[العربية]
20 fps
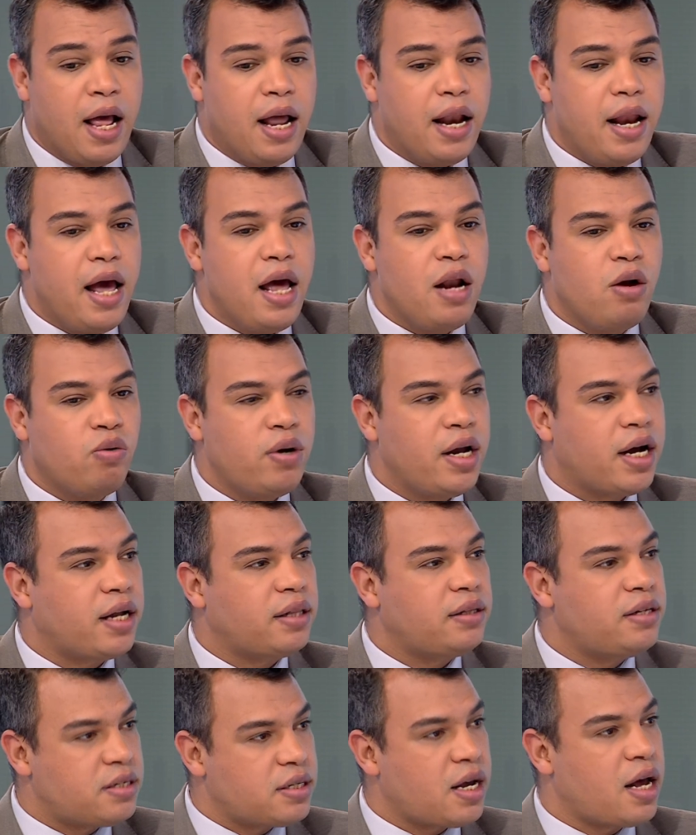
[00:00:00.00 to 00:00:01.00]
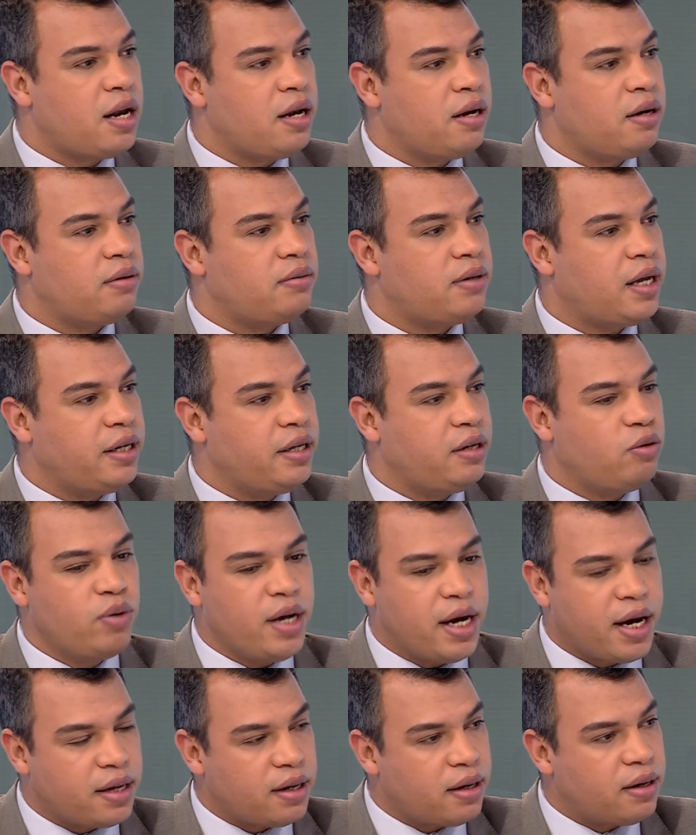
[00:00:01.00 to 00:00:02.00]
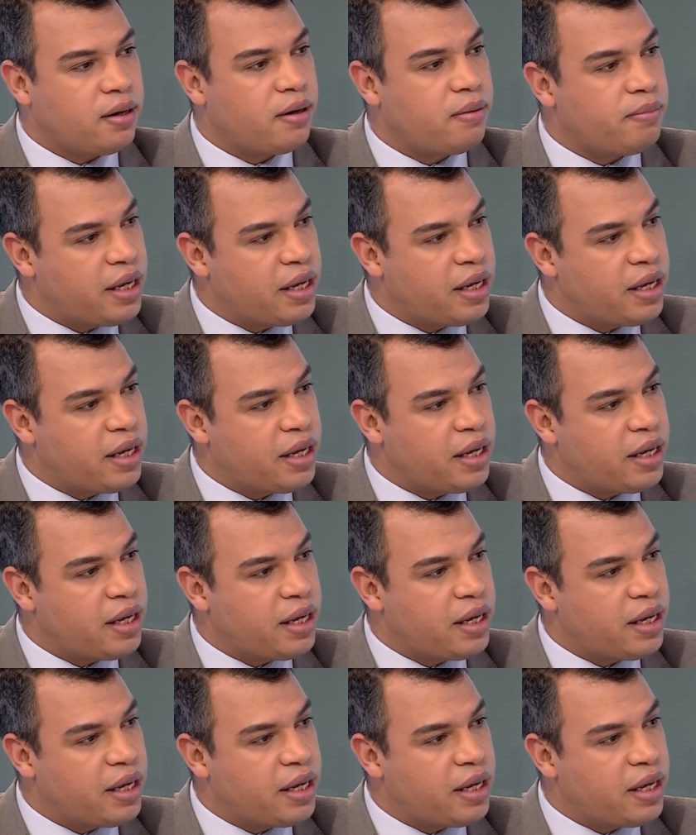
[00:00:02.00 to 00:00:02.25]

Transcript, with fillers: الآن هناك اتصال يعني هناك آه،